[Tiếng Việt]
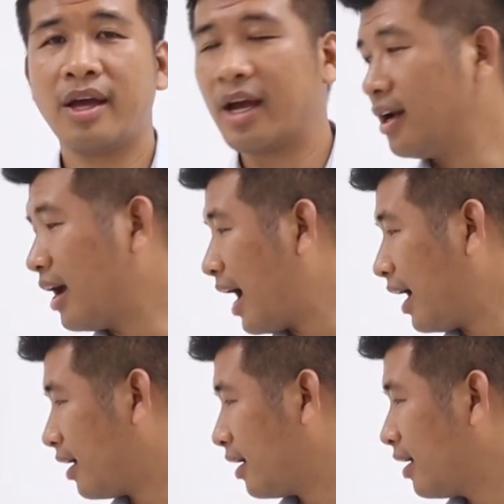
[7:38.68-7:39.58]
cái thứ
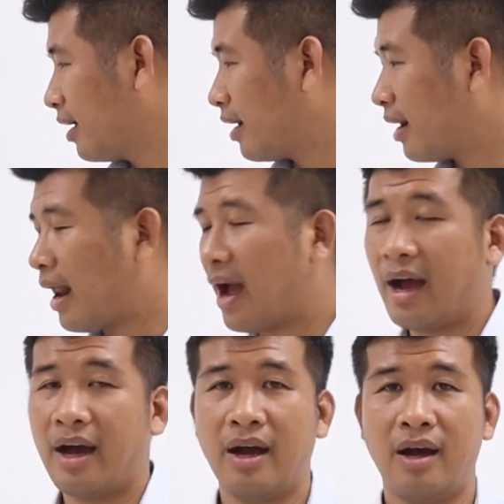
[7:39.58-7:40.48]
hai
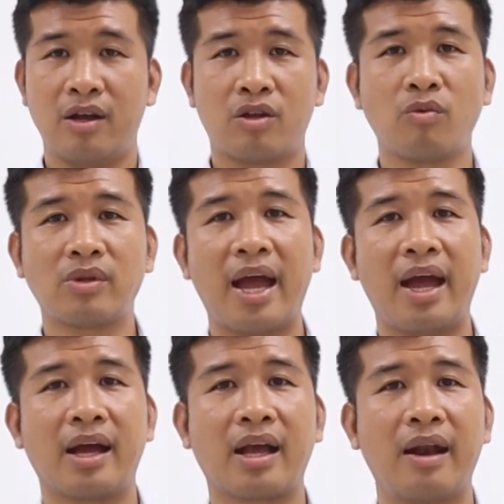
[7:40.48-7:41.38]
là chúng
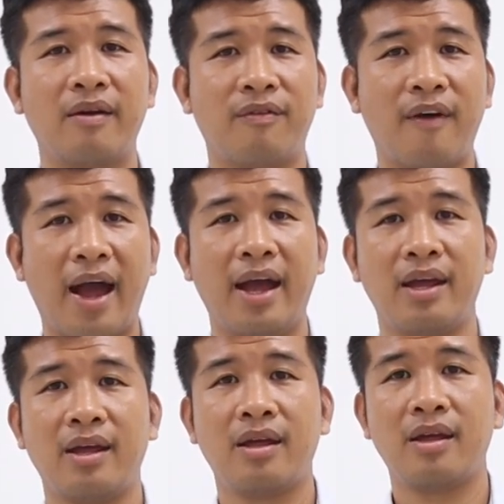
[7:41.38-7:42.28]
ta cần
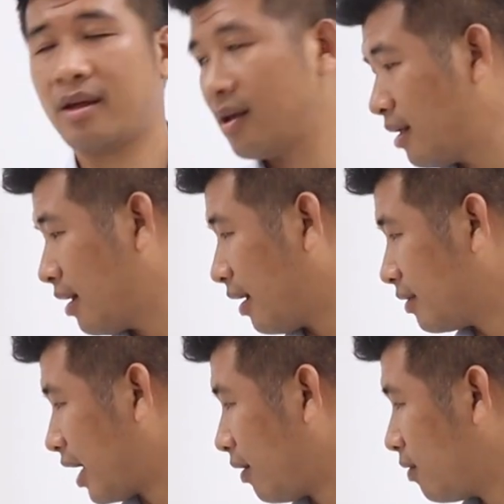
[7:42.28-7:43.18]
phải
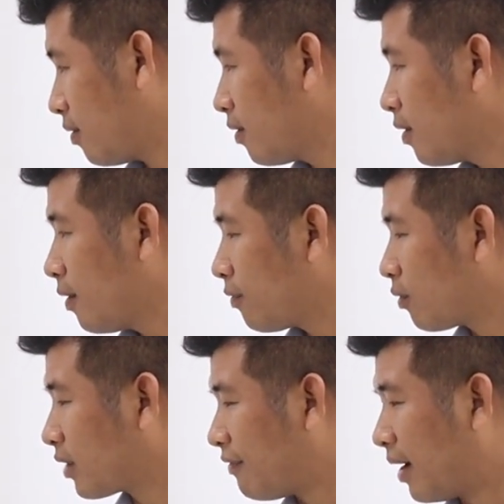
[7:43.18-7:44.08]
làm sao
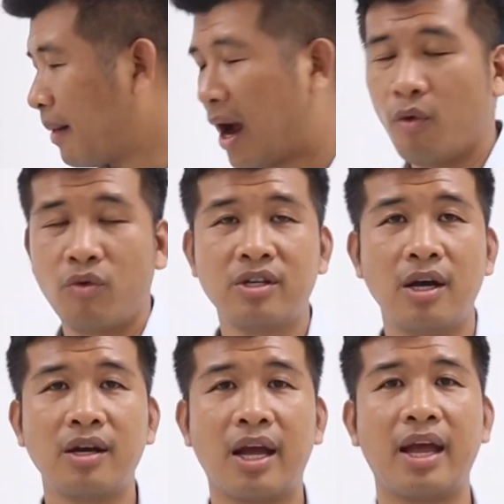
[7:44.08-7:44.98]
chúng ta phải bảo
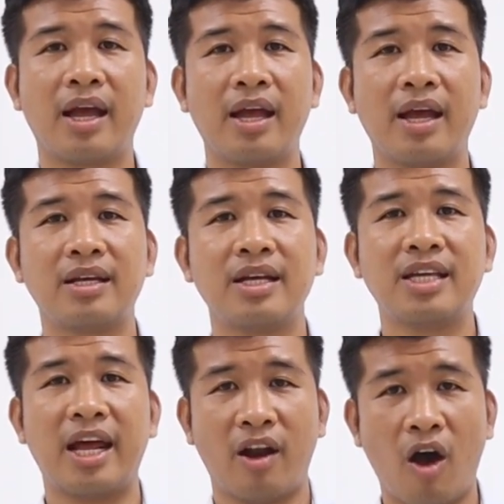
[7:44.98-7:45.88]
dưỡng cái cái cái cái
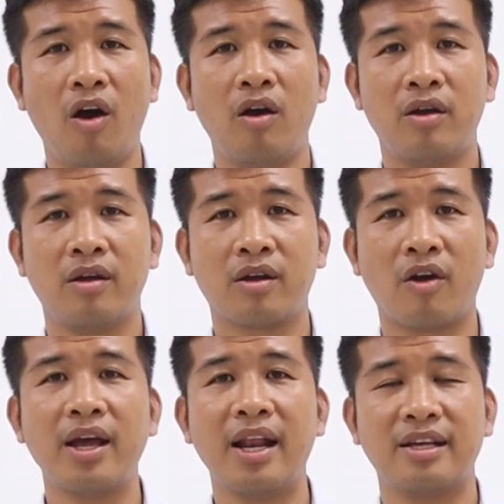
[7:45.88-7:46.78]
sàn đó
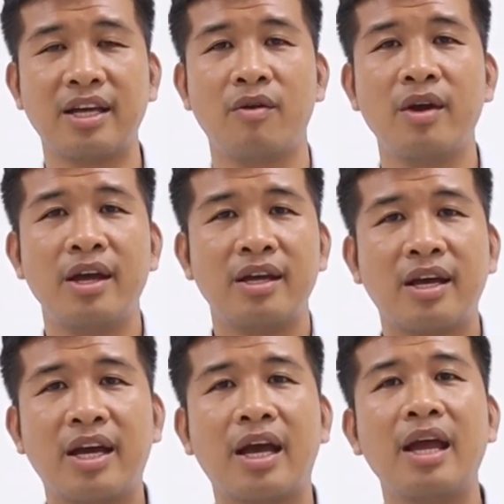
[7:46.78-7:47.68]
có nghĩa là sao
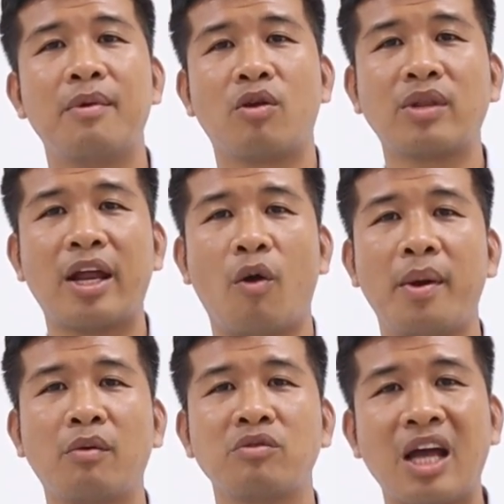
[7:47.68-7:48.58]
khi mà chúng ta đổ
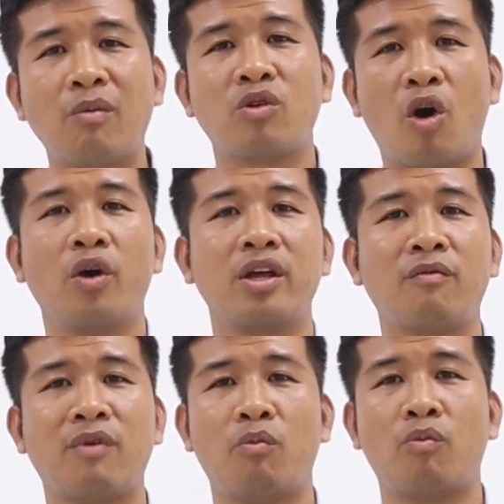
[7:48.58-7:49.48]
bê tông xong rồi
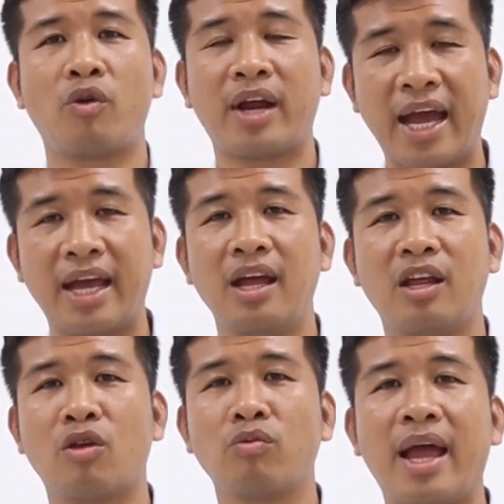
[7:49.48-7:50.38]
trong vòng một ngày ấy,
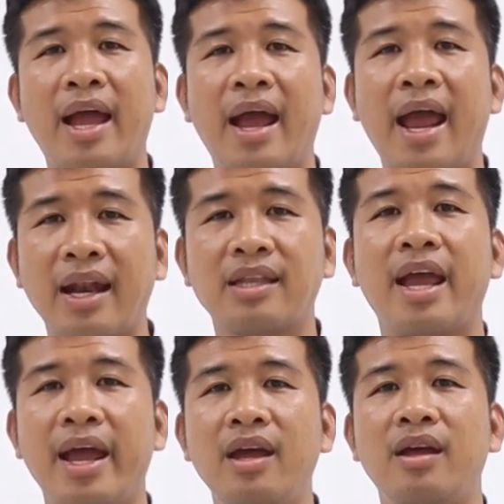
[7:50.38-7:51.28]
thì chúng ta hạn
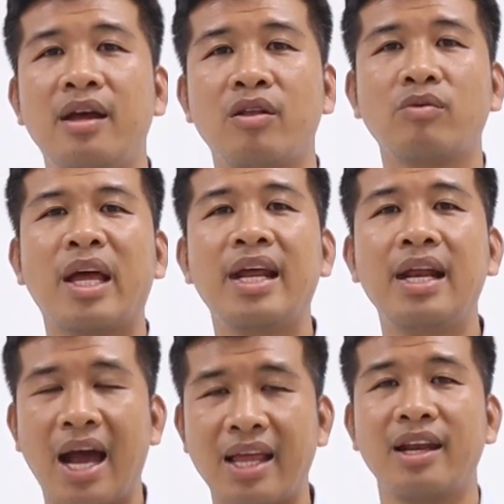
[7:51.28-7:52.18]
chế chúng ta
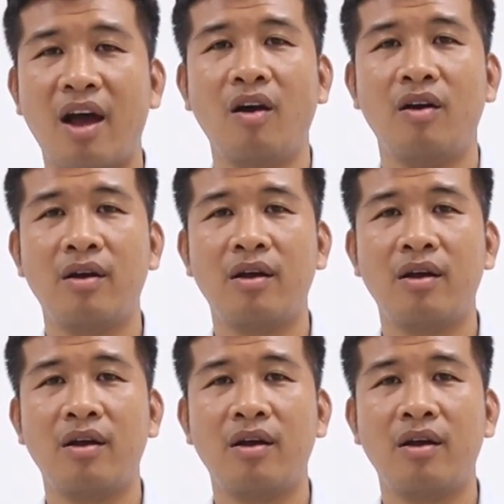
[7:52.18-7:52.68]
đi lại trên đó